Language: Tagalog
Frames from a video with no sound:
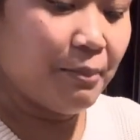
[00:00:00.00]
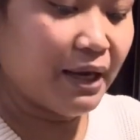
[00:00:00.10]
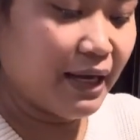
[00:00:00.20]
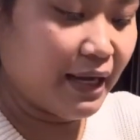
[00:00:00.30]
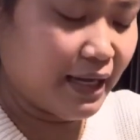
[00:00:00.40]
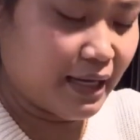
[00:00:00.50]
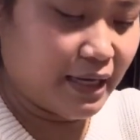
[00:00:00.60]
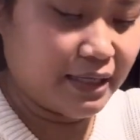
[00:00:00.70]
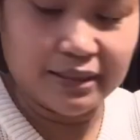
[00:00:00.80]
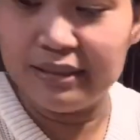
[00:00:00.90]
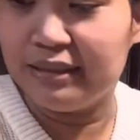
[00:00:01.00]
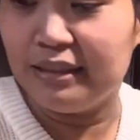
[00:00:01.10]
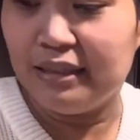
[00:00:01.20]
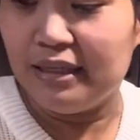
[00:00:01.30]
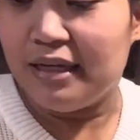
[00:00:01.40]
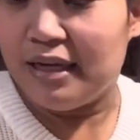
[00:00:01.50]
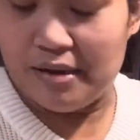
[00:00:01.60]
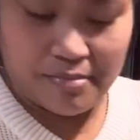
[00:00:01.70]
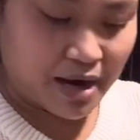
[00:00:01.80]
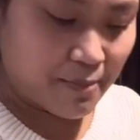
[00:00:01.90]
Mga
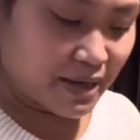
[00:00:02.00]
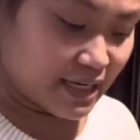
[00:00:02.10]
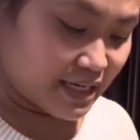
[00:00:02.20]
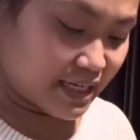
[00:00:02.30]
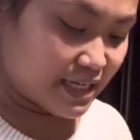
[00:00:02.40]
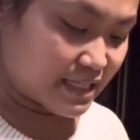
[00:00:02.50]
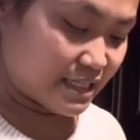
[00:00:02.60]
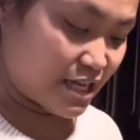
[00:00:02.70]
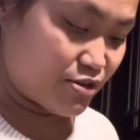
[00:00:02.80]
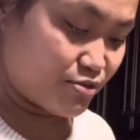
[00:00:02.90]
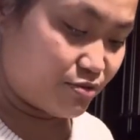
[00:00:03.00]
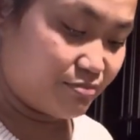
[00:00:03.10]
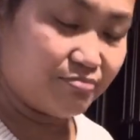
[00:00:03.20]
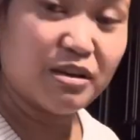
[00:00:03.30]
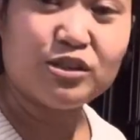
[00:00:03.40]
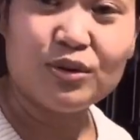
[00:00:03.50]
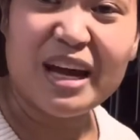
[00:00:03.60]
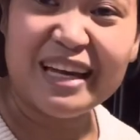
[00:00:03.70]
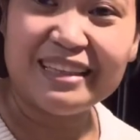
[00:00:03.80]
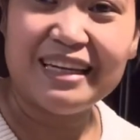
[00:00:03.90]
mga malilinis na yung
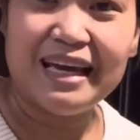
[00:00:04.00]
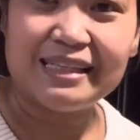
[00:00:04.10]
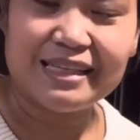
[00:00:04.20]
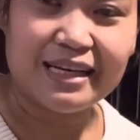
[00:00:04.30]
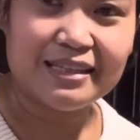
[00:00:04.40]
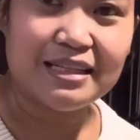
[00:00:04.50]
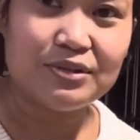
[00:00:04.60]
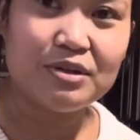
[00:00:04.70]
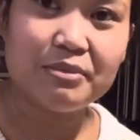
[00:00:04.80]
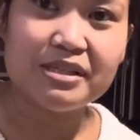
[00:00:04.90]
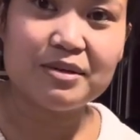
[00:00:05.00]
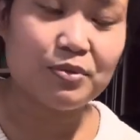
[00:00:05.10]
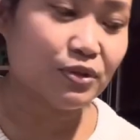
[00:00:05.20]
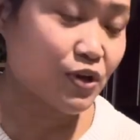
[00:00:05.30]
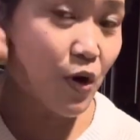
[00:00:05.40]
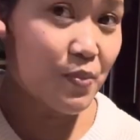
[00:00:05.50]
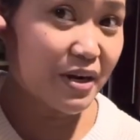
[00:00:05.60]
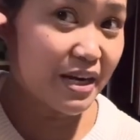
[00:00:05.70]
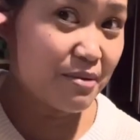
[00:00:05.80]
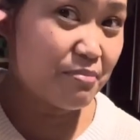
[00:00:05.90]
basurahan nila. Saka dito naman sa
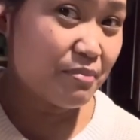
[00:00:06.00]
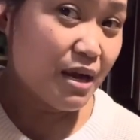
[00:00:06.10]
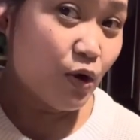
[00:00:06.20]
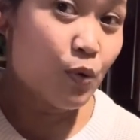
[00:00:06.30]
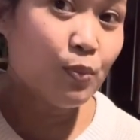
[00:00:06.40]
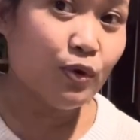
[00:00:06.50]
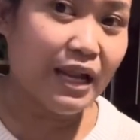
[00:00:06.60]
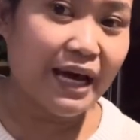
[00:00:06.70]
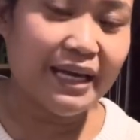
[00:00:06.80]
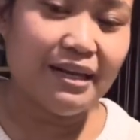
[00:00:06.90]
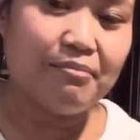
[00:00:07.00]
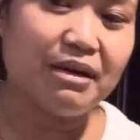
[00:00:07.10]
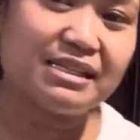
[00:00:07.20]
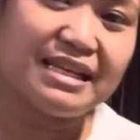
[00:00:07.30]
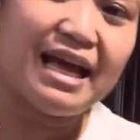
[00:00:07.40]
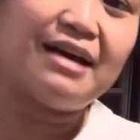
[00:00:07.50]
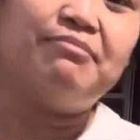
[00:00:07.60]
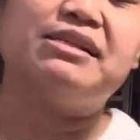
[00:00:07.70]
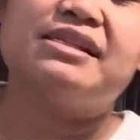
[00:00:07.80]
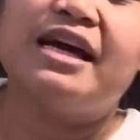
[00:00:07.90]
Montgomery, umulan, basa,
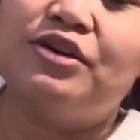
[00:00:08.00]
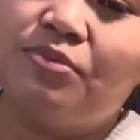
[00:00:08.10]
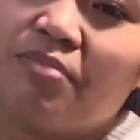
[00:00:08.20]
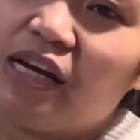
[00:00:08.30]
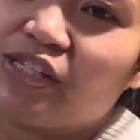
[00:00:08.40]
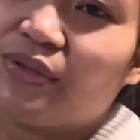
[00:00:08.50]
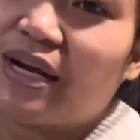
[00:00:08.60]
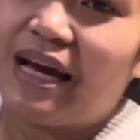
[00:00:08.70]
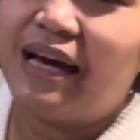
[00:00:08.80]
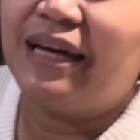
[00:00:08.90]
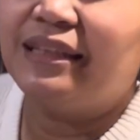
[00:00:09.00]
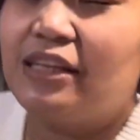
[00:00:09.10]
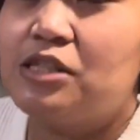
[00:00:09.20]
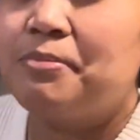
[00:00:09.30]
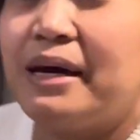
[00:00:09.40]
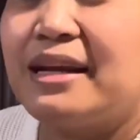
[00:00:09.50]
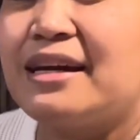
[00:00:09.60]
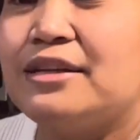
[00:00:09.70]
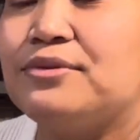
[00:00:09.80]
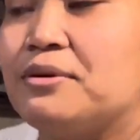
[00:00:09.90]
basa yung basurahan. Tapos
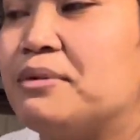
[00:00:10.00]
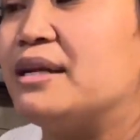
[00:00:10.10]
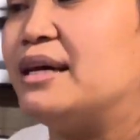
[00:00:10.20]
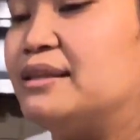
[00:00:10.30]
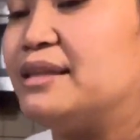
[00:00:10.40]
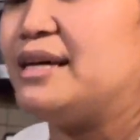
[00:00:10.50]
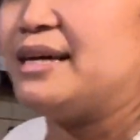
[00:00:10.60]
parang ano naman ata,